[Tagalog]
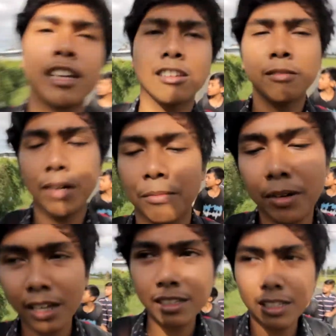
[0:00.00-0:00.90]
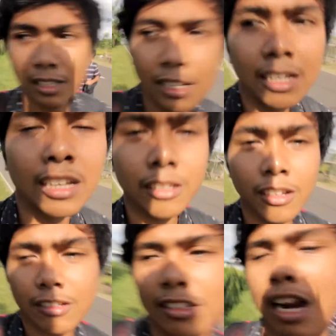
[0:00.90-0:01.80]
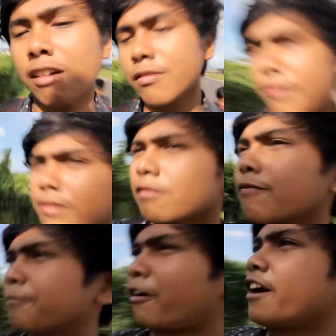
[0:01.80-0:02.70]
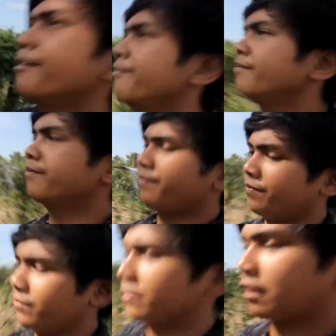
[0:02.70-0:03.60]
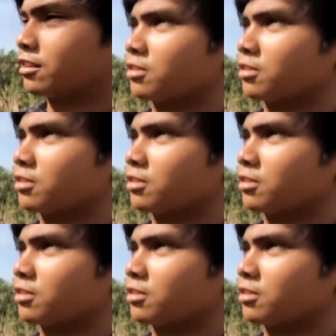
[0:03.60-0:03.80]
nyo mga brad, ito yung dragon fruit farm dito